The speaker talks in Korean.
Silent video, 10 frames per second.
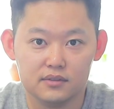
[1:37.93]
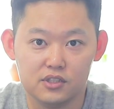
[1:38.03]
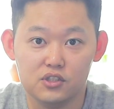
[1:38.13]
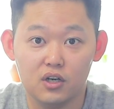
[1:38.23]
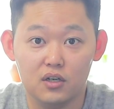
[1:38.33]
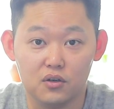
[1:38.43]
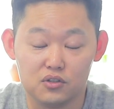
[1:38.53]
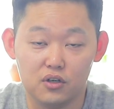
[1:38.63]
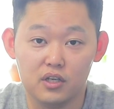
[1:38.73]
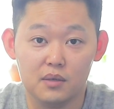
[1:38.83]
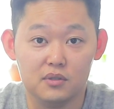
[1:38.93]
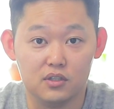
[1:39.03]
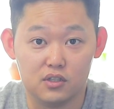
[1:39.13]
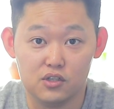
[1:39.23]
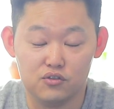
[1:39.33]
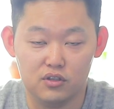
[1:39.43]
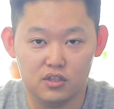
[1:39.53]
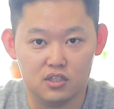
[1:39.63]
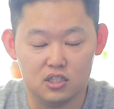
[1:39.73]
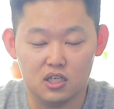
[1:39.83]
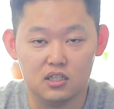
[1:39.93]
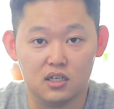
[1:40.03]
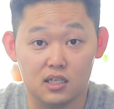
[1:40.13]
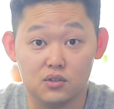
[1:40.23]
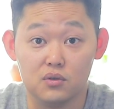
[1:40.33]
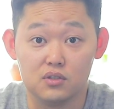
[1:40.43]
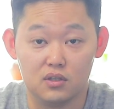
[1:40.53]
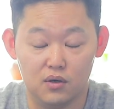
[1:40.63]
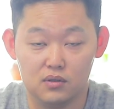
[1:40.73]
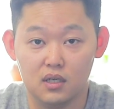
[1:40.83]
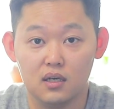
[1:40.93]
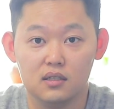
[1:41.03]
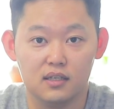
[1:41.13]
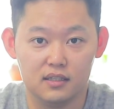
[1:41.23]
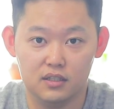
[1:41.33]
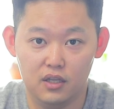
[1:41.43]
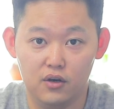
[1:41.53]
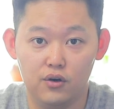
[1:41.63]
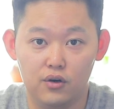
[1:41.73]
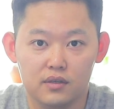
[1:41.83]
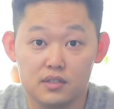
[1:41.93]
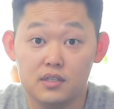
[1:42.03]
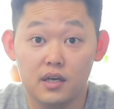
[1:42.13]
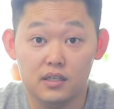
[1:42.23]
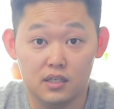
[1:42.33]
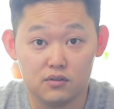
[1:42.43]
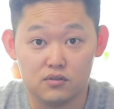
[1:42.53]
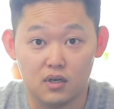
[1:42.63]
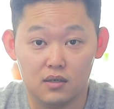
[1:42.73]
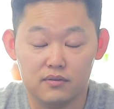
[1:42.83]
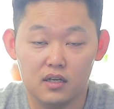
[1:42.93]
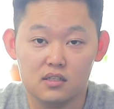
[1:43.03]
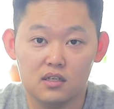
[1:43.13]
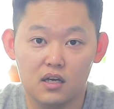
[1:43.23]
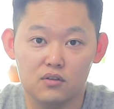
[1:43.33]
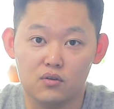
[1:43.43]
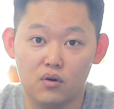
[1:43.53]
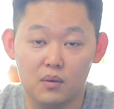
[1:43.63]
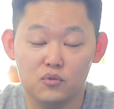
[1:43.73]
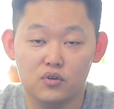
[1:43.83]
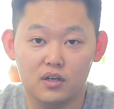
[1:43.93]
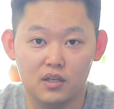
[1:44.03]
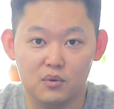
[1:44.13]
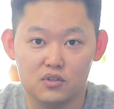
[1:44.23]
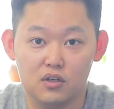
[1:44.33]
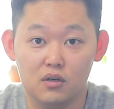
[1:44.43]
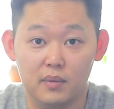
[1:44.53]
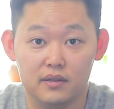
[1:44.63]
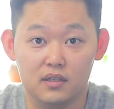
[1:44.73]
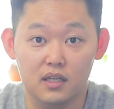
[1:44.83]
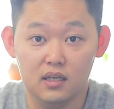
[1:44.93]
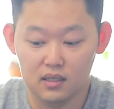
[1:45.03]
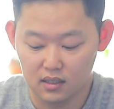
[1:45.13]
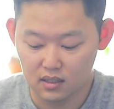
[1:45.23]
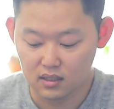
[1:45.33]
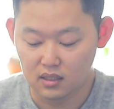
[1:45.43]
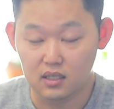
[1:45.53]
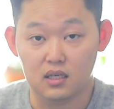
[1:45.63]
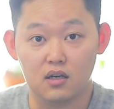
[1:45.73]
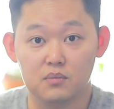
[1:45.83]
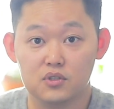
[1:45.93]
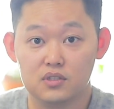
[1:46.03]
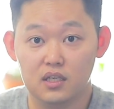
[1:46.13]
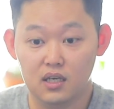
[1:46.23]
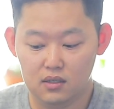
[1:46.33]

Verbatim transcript: 진정한 럭셔리함을 느낄 수 있는 디자인을 가지고 있었다고 생각을 하는데요. 이제 이 향수가 프레쉬 라인으로 합류가 되면서 바틀이 이 검정색이